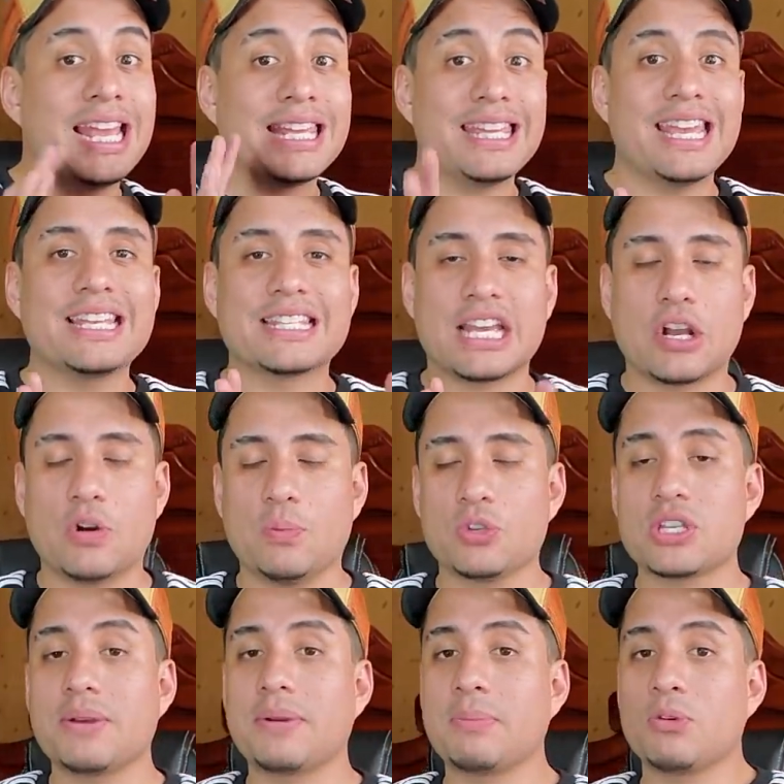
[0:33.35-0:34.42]
Y es que como
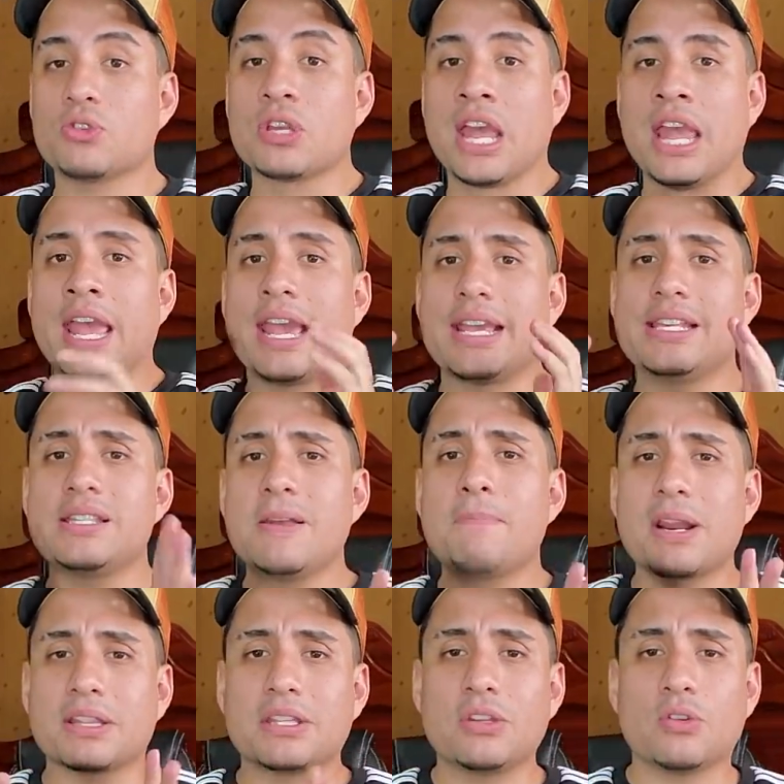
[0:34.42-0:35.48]
sabemos, este
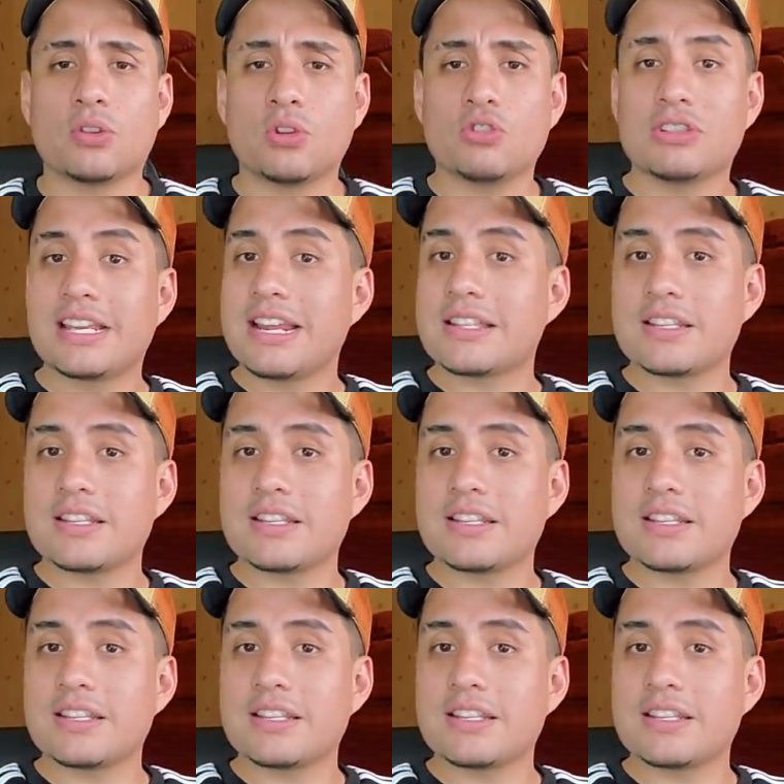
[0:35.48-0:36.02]
partido no será